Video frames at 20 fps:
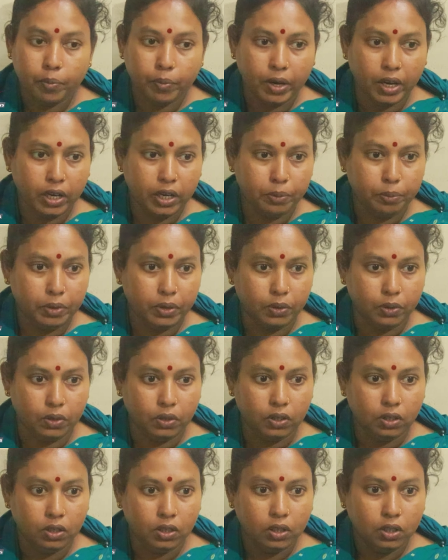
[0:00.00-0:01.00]
বাইরে বেরোন
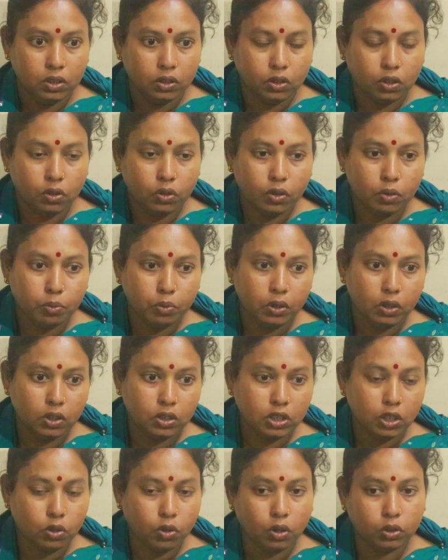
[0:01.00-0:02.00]
তখন বললো
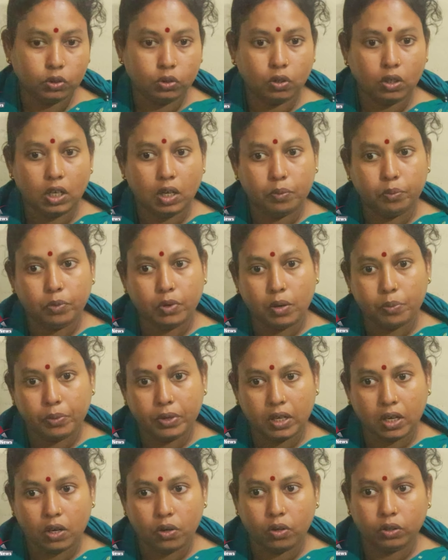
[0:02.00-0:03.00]
যে রক্ত লাগবো
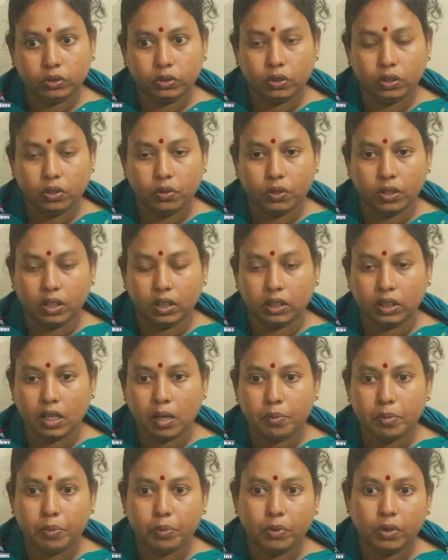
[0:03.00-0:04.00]
আপনারা রক্তই করেন তা
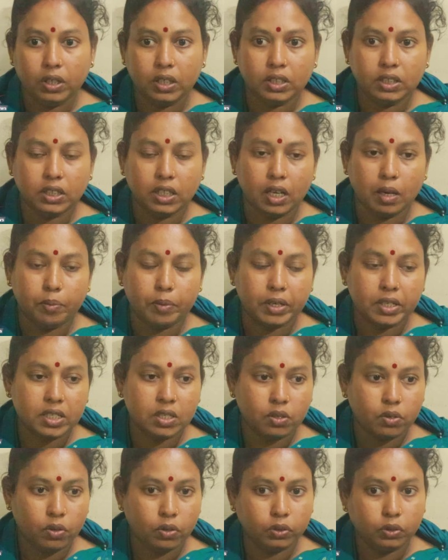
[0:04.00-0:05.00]
আমি বলি যে আমার
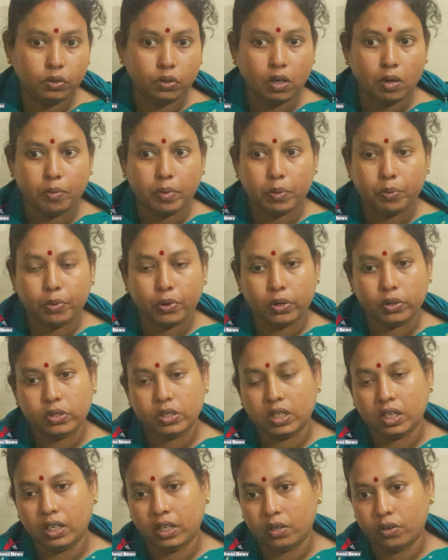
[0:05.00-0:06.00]
রক্ত আমার বড়
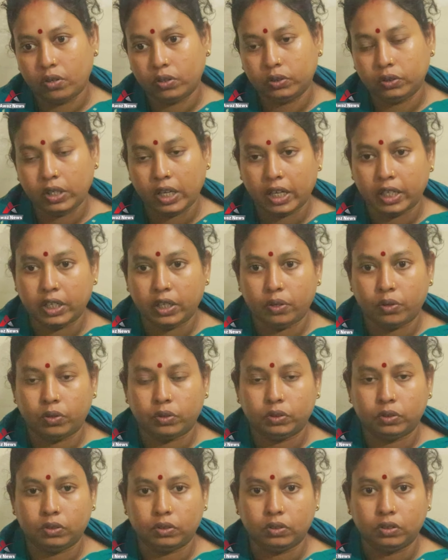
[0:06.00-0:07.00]
ছেলের রক্ত একই
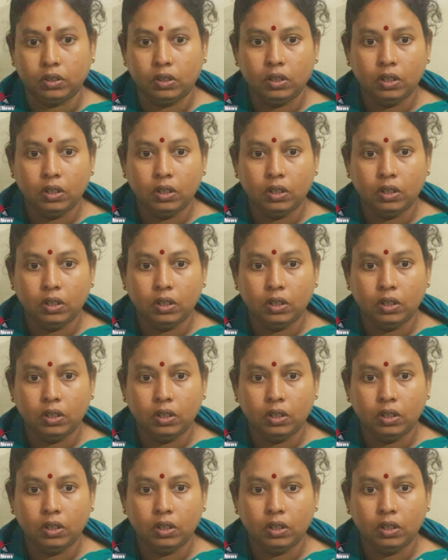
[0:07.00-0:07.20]
রক্ত